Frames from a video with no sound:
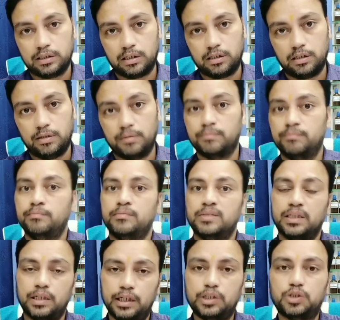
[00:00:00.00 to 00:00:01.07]
सकते
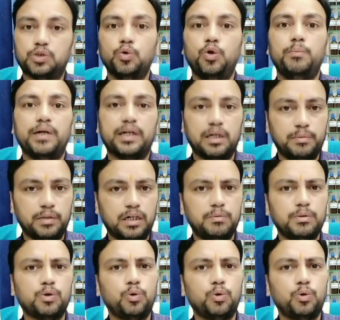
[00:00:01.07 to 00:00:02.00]
हैं स्टूल में कभी कभी